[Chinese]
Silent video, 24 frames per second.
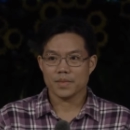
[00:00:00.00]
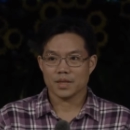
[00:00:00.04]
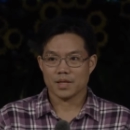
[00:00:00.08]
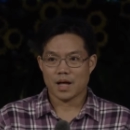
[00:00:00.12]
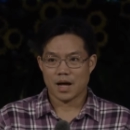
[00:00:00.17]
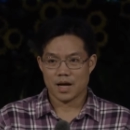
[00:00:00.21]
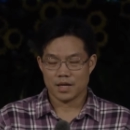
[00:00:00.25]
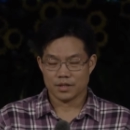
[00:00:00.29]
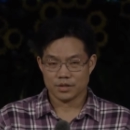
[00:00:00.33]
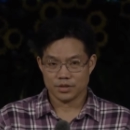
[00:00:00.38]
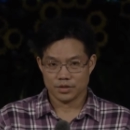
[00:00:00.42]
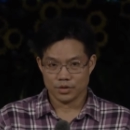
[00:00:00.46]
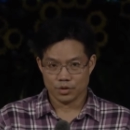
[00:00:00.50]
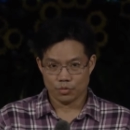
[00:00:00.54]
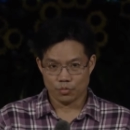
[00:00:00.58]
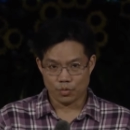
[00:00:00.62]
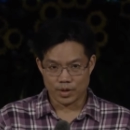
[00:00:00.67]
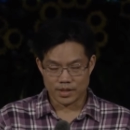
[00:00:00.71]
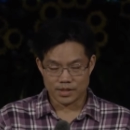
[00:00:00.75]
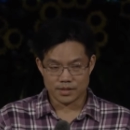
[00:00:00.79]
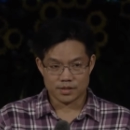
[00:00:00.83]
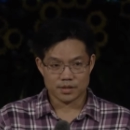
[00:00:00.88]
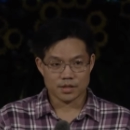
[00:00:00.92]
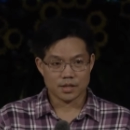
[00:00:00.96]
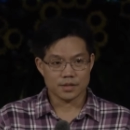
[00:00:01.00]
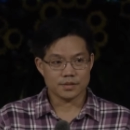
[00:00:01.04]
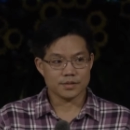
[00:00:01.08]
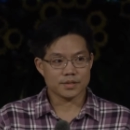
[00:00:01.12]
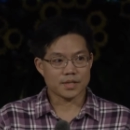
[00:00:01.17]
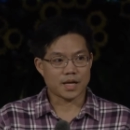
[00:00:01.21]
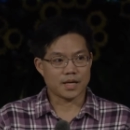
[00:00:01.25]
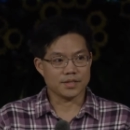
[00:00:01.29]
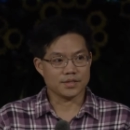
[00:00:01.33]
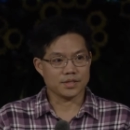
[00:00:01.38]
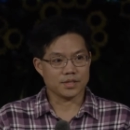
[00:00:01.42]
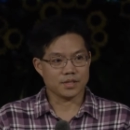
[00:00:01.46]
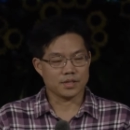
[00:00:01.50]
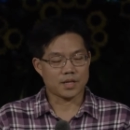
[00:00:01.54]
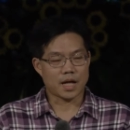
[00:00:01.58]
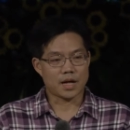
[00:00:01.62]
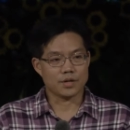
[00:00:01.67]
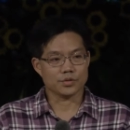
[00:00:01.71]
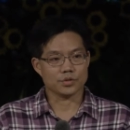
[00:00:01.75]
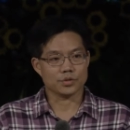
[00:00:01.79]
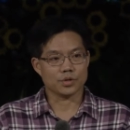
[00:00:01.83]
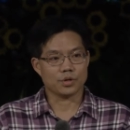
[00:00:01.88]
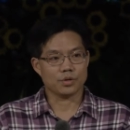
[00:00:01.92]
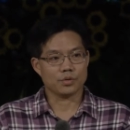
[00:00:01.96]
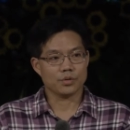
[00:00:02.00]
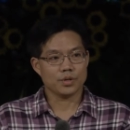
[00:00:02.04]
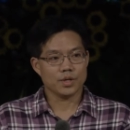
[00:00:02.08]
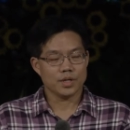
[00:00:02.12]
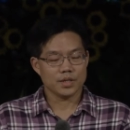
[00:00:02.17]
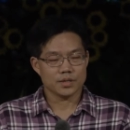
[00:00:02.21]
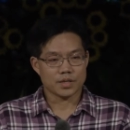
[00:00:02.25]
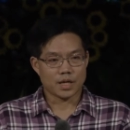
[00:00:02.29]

它尾声在这个当中，